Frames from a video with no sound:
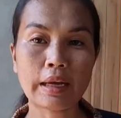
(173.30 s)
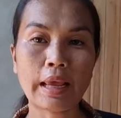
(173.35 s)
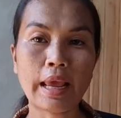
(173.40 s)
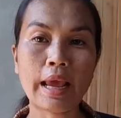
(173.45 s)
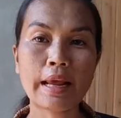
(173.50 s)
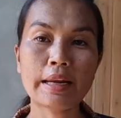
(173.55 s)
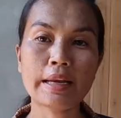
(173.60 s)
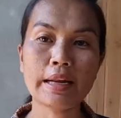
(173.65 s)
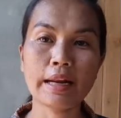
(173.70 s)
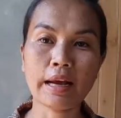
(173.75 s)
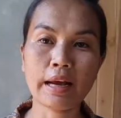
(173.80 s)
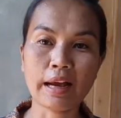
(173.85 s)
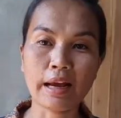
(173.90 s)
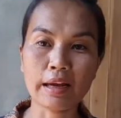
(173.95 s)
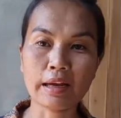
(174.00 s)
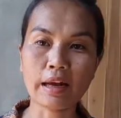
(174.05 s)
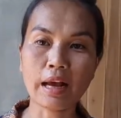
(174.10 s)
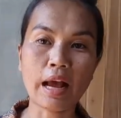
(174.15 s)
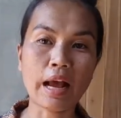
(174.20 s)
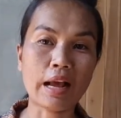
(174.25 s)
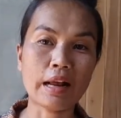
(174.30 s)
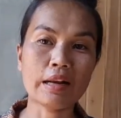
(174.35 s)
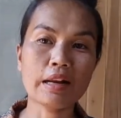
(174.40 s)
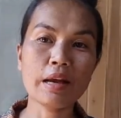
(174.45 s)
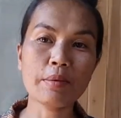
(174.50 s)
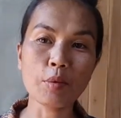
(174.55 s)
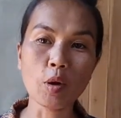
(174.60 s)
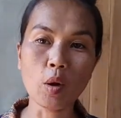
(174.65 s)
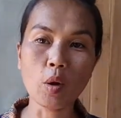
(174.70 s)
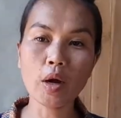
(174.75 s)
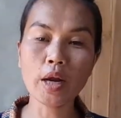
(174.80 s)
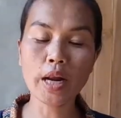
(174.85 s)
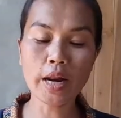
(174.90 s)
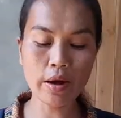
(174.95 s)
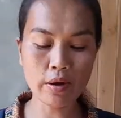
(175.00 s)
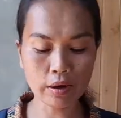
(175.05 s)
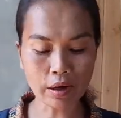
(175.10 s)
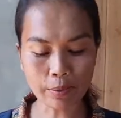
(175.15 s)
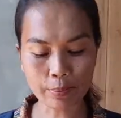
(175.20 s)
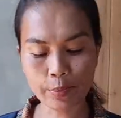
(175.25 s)
ก็แค่นี้แหละค่ะกะเรียบร้อย
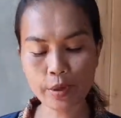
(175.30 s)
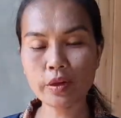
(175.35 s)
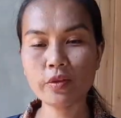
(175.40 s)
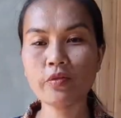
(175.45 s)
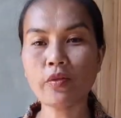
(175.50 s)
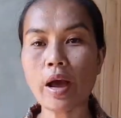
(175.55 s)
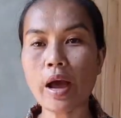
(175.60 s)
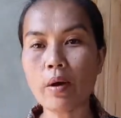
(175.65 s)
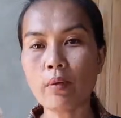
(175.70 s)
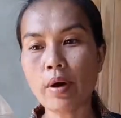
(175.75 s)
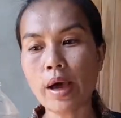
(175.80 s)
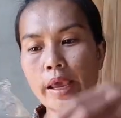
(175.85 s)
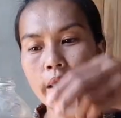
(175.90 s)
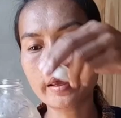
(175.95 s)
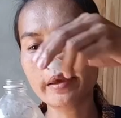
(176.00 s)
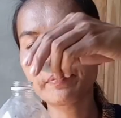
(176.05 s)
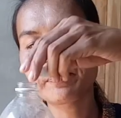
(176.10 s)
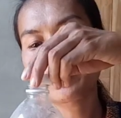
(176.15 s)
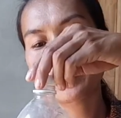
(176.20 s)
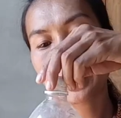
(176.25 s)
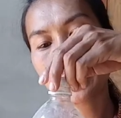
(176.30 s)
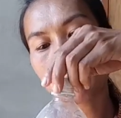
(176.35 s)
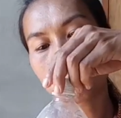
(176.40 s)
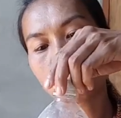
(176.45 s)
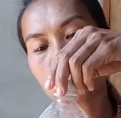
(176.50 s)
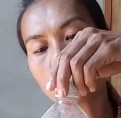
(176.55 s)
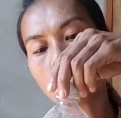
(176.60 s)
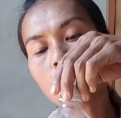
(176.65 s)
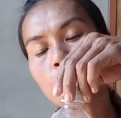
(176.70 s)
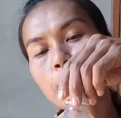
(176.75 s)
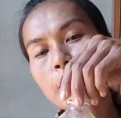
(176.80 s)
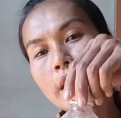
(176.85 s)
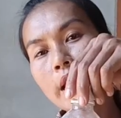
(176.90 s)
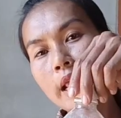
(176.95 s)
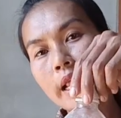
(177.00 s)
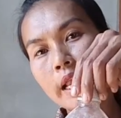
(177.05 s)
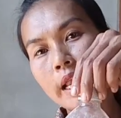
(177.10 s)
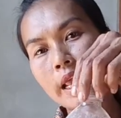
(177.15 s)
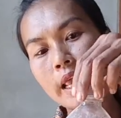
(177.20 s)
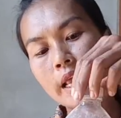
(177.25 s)
แล้วเรากับปิดฝาไว้บ่ต้องปิ
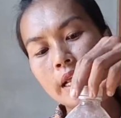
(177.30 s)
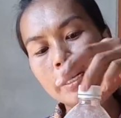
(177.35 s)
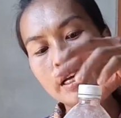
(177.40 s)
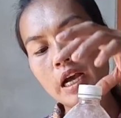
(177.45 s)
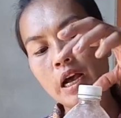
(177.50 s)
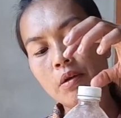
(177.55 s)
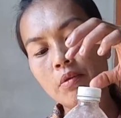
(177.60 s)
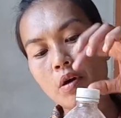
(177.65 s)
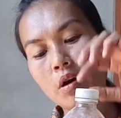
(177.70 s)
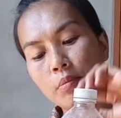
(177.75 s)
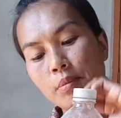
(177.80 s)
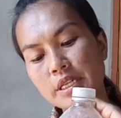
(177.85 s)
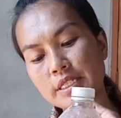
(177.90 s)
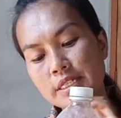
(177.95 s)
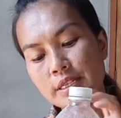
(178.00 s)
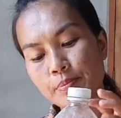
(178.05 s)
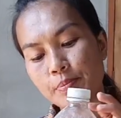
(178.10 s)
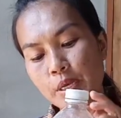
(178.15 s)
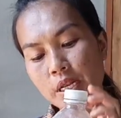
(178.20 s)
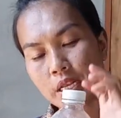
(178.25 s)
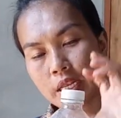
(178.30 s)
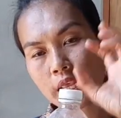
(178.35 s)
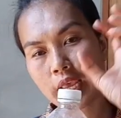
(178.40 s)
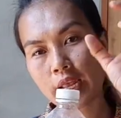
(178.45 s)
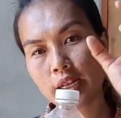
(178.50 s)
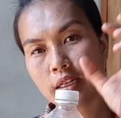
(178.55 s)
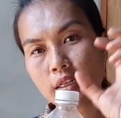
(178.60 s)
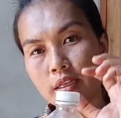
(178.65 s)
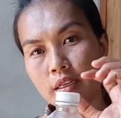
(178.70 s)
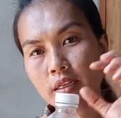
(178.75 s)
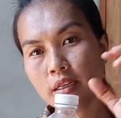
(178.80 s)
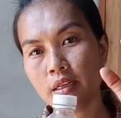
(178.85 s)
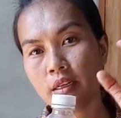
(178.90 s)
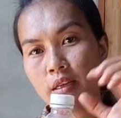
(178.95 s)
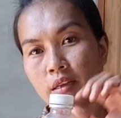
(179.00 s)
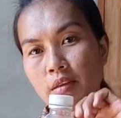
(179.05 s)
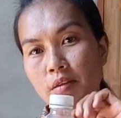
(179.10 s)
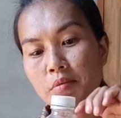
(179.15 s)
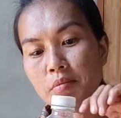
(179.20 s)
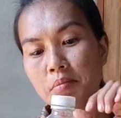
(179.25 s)
ดในแห้งเด้อค่ะว่ามันสิเป็นแก๊ส
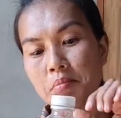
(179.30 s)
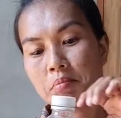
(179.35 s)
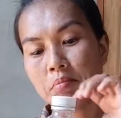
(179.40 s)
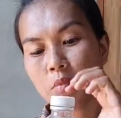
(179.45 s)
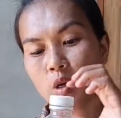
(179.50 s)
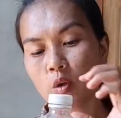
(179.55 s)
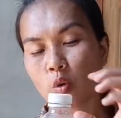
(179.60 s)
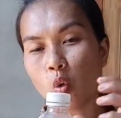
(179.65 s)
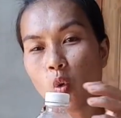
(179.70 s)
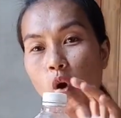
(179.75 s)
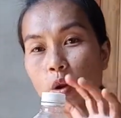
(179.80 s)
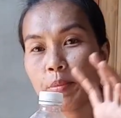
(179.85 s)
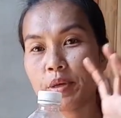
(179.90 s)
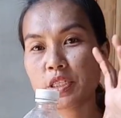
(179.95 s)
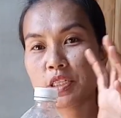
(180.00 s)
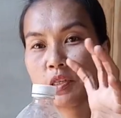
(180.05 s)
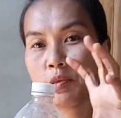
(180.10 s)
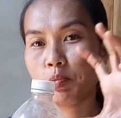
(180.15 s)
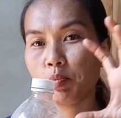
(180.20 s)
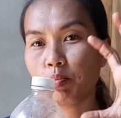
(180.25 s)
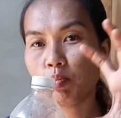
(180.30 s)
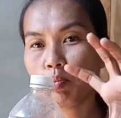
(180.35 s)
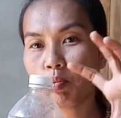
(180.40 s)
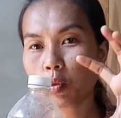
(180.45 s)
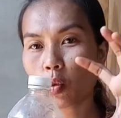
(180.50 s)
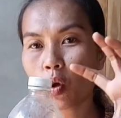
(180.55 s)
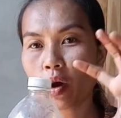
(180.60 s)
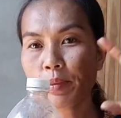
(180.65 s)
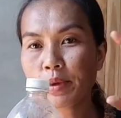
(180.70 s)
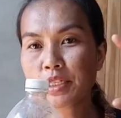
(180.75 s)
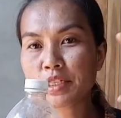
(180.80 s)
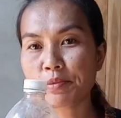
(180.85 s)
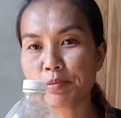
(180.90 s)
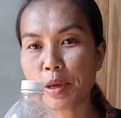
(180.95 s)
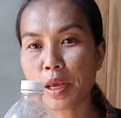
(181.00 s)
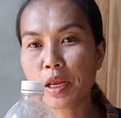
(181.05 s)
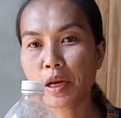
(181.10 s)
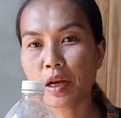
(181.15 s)
มันขวดมันสีขวดมันสี